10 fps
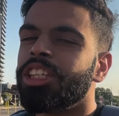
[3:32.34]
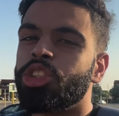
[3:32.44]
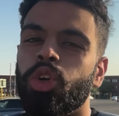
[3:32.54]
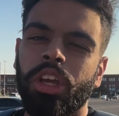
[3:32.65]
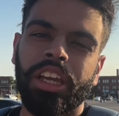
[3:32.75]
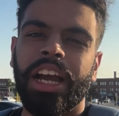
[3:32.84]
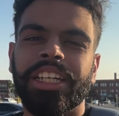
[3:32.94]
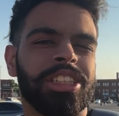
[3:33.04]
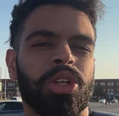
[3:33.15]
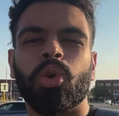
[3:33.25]
जो कि
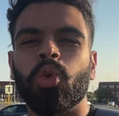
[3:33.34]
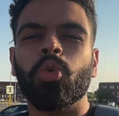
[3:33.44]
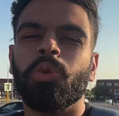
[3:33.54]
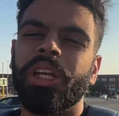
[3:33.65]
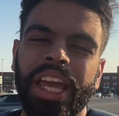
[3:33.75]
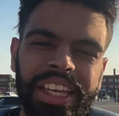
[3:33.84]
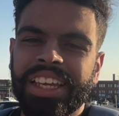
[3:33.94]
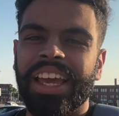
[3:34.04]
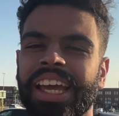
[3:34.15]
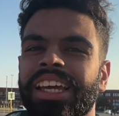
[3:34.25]
गाइज ट्रू नहीं
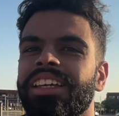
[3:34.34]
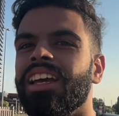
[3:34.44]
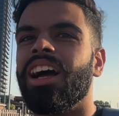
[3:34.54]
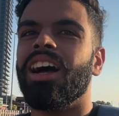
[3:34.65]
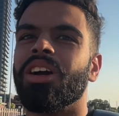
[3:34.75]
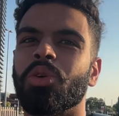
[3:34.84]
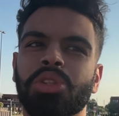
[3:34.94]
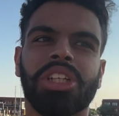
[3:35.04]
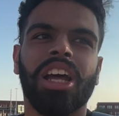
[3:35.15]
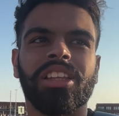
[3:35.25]
है यहाँ
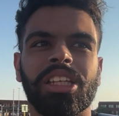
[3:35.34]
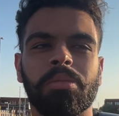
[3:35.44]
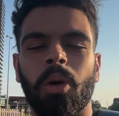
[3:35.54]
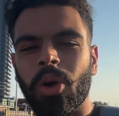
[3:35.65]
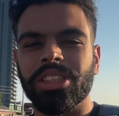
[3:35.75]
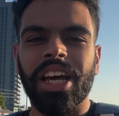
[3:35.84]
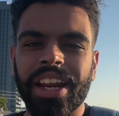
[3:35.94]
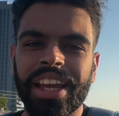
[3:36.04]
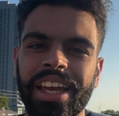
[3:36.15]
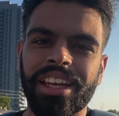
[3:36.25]
गुजराती बहुत सारे
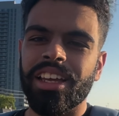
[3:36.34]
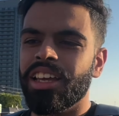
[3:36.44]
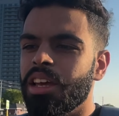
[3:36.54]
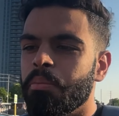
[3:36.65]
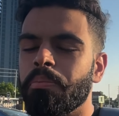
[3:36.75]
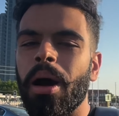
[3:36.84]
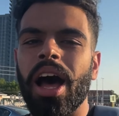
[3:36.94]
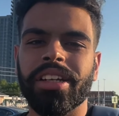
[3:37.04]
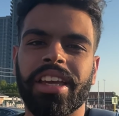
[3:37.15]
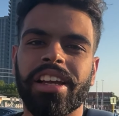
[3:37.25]
हैं
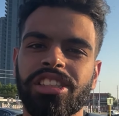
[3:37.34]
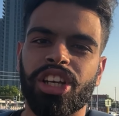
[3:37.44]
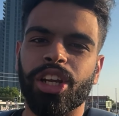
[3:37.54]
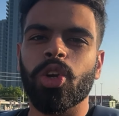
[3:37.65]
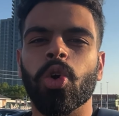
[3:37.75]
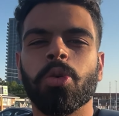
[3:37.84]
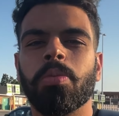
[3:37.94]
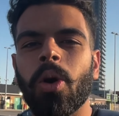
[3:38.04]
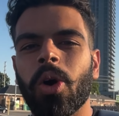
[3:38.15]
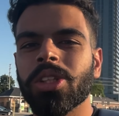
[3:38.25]
बाहर के कल्चर के लोग
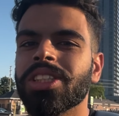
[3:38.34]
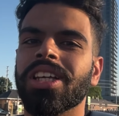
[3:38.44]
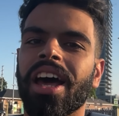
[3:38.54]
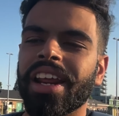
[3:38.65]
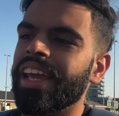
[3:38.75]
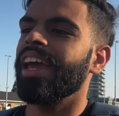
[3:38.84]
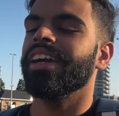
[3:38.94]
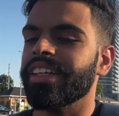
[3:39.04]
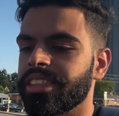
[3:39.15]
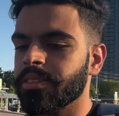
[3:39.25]
बहुत सारे हैं
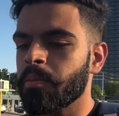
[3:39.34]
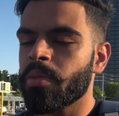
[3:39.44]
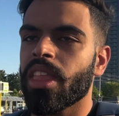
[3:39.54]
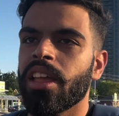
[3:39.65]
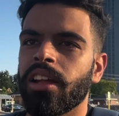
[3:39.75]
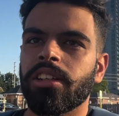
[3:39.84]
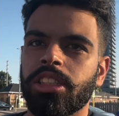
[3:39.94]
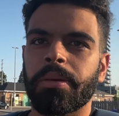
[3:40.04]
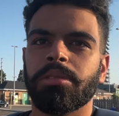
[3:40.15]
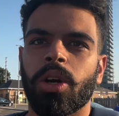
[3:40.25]
गाइज
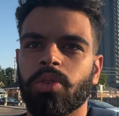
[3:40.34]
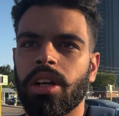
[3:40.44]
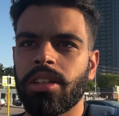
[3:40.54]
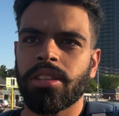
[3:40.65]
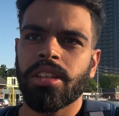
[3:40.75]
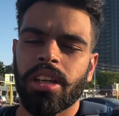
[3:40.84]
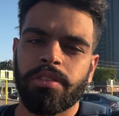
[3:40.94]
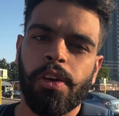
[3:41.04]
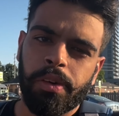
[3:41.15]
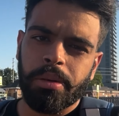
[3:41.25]
जिम जाऊँगा
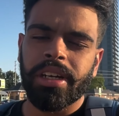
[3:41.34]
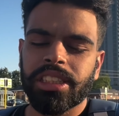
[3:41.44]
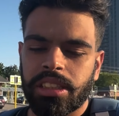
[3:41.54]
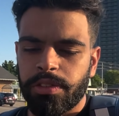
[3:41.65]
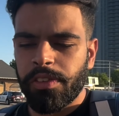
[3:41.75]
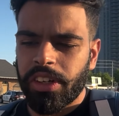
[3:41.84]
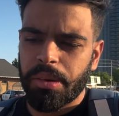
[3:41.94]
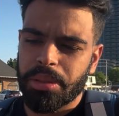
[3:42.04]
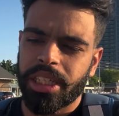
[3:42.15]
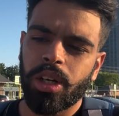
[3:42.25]
फिफ्टी परसेंट फिफ्टी
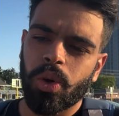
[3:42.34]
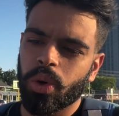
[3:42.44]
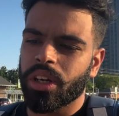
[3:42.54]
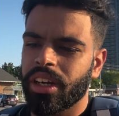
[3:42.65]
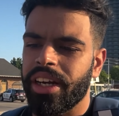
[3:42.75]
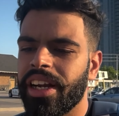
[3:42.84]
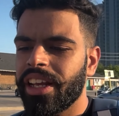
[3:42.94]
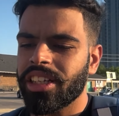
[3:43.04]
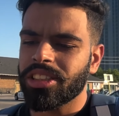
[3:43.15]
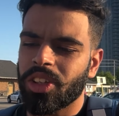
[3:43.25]
परसेंट लोग
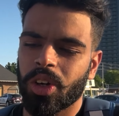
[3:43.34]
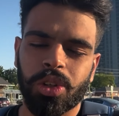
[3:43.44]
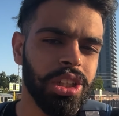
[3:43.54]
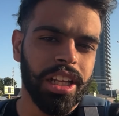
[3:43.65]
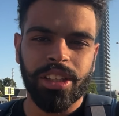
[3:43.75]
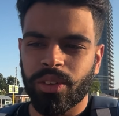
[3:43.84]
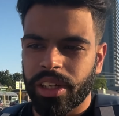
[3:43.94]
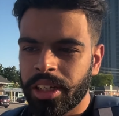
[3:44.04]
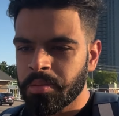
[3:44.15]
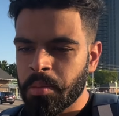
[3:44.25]
इंडियंस और गुजराती होंगे